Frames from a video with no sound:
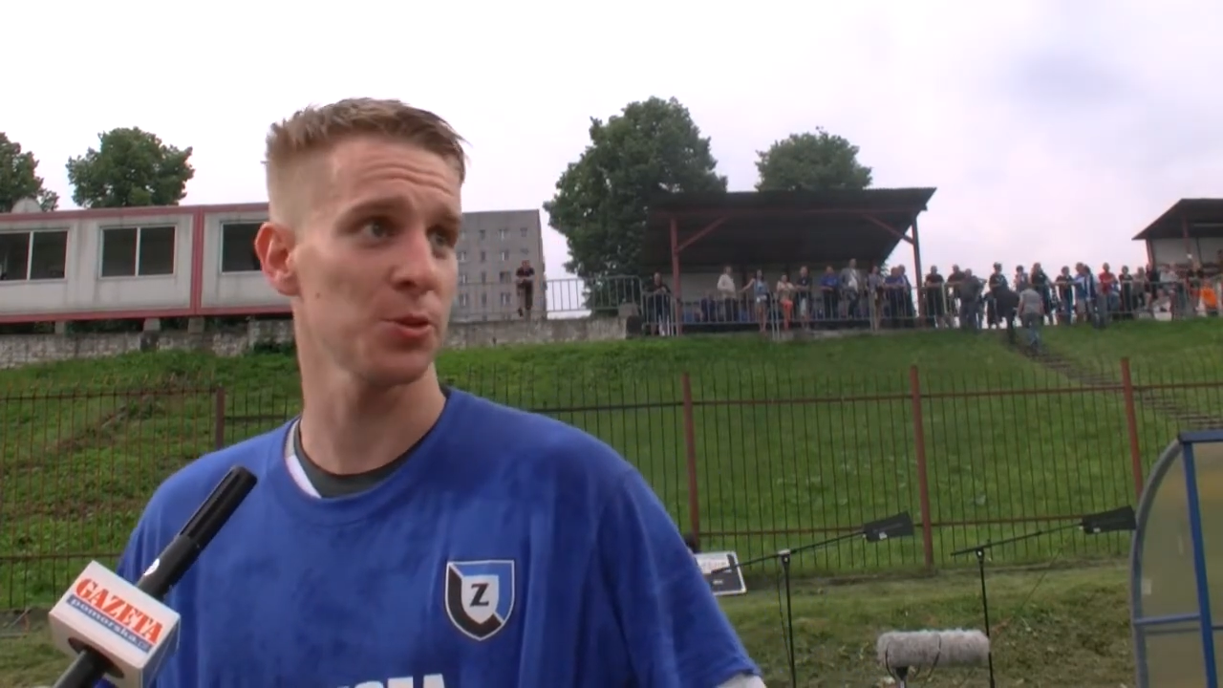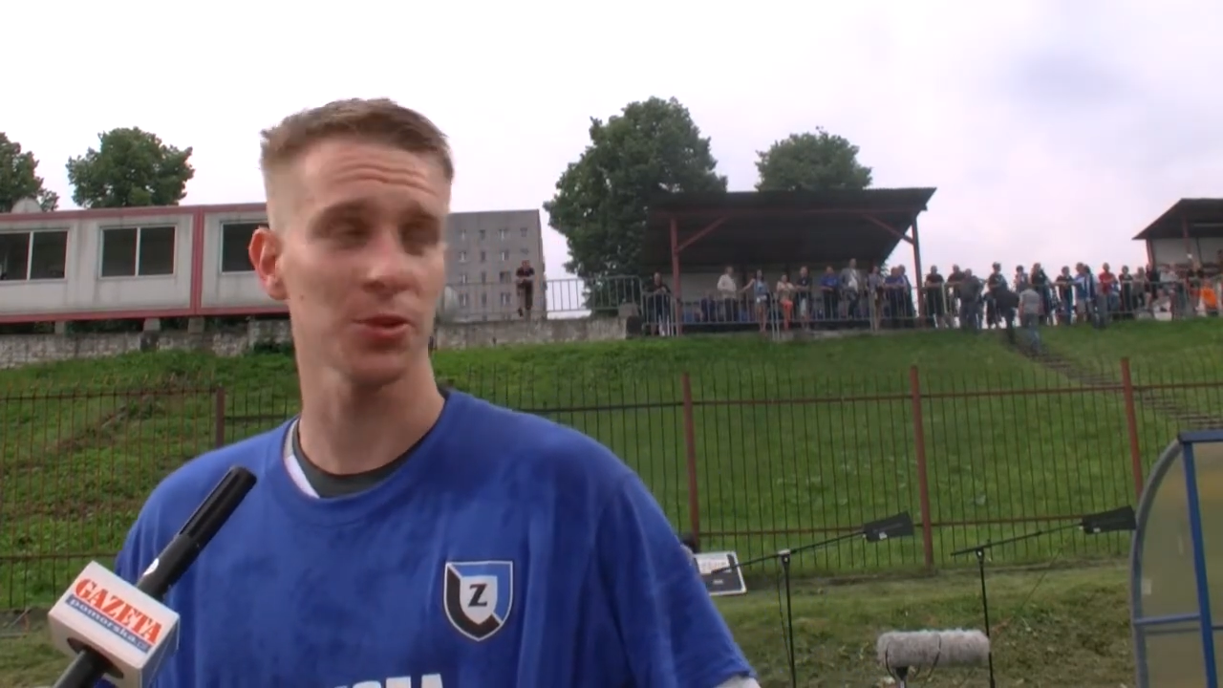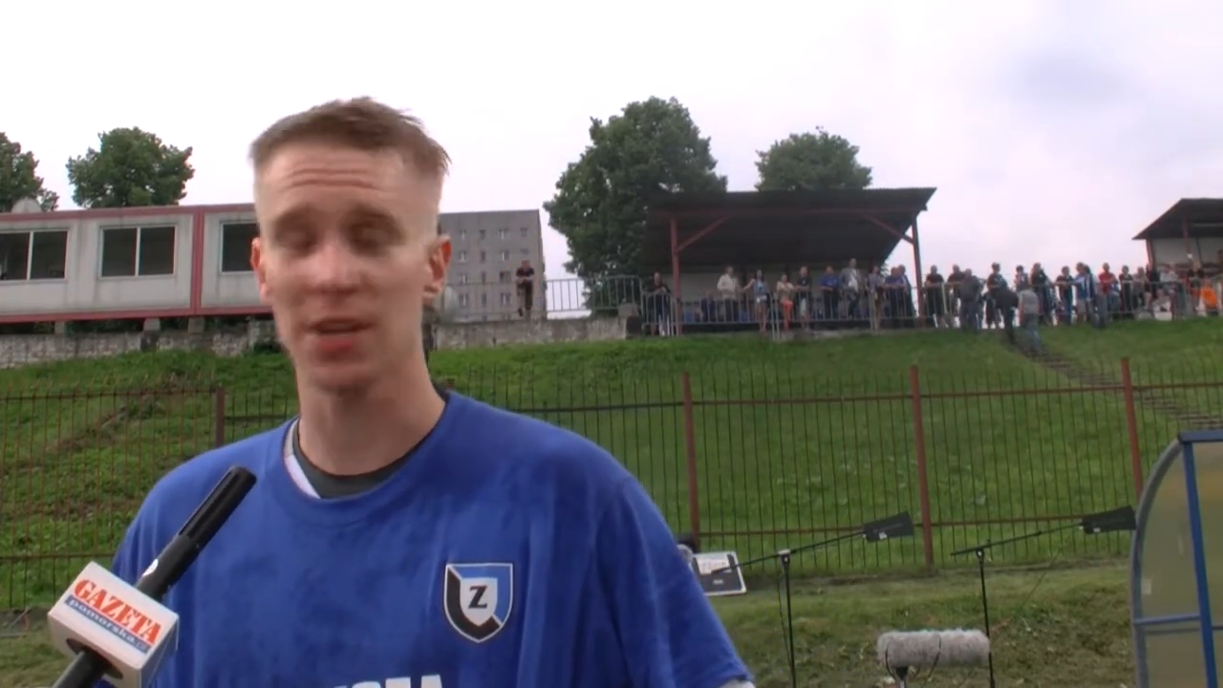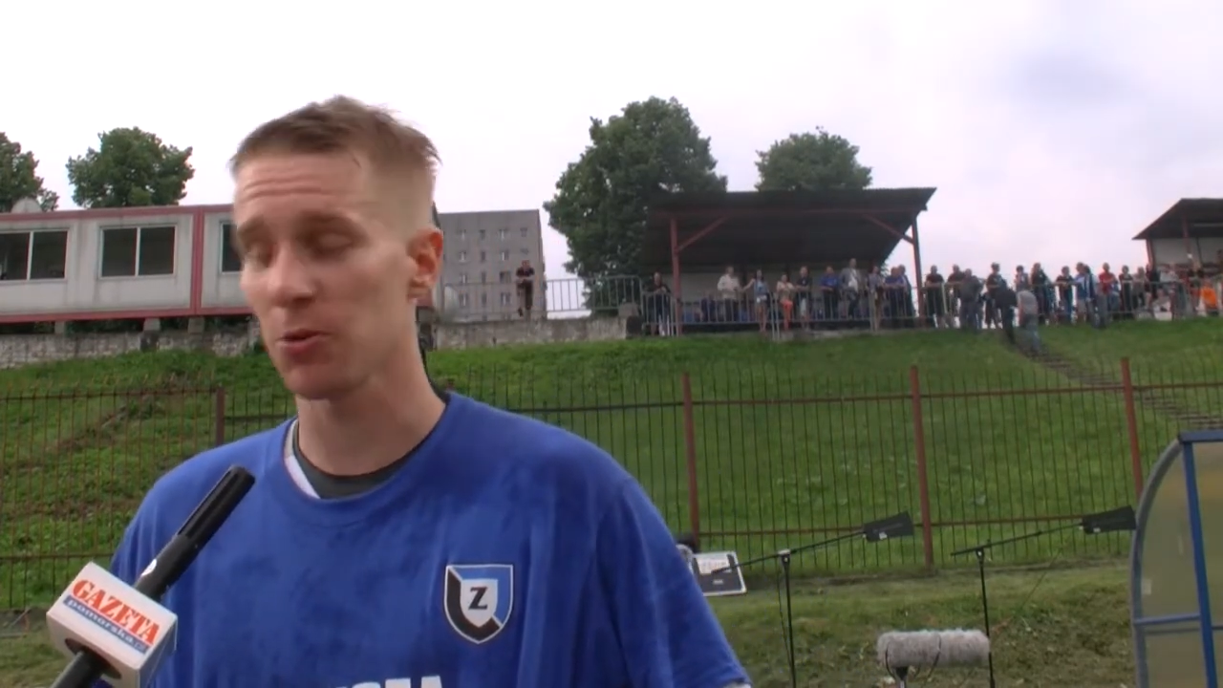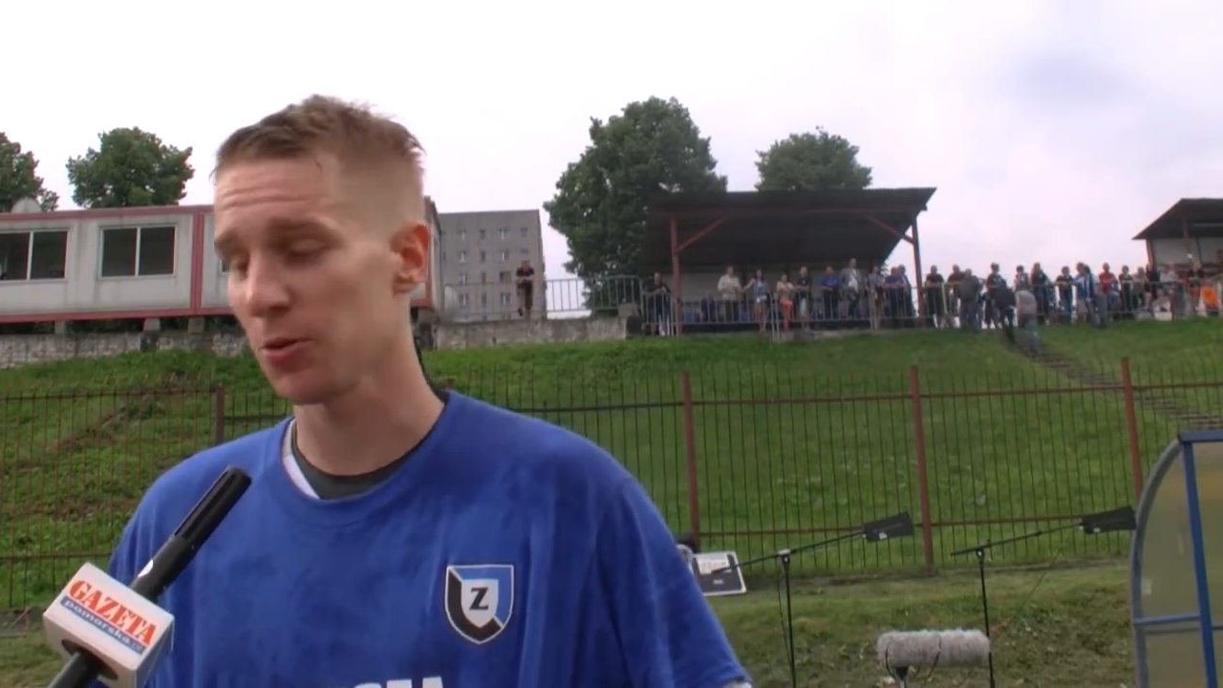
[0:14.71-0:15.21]
to
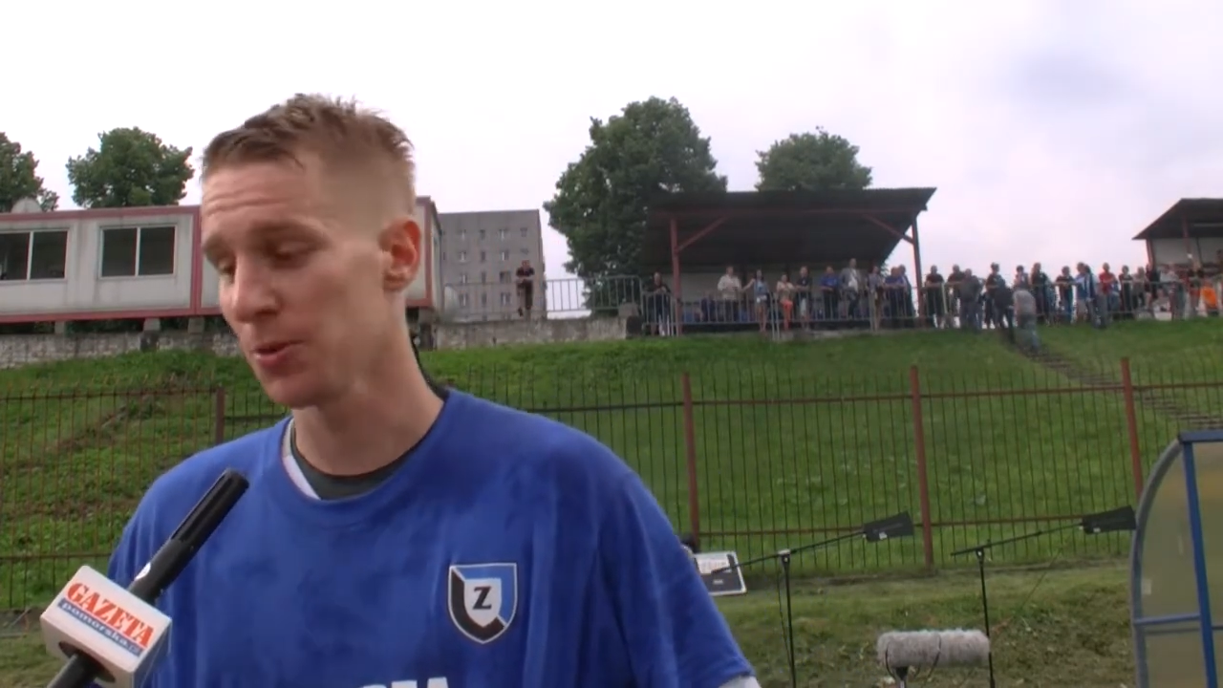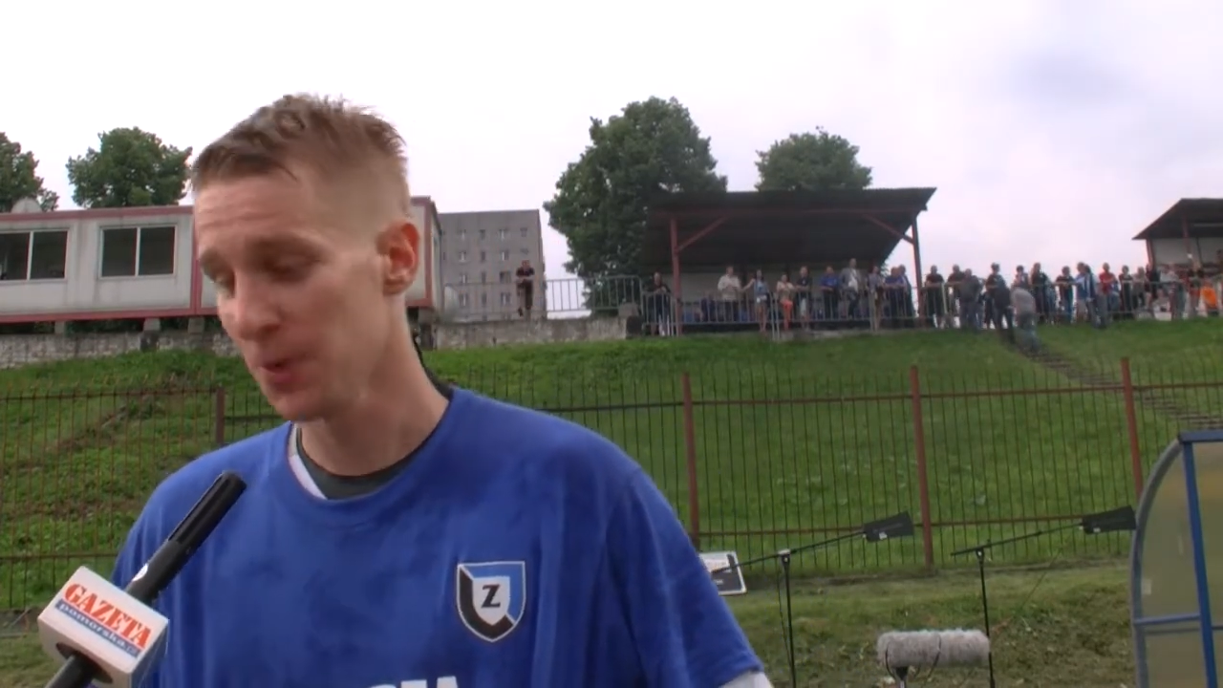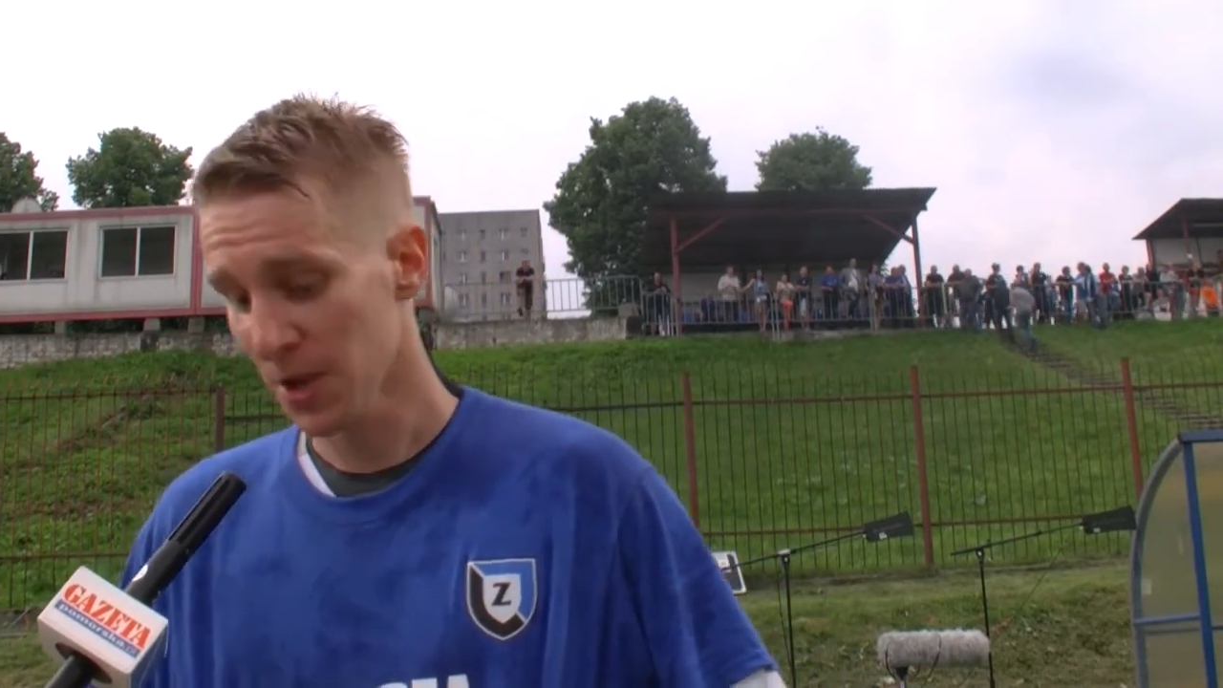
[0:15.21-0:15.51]
cało,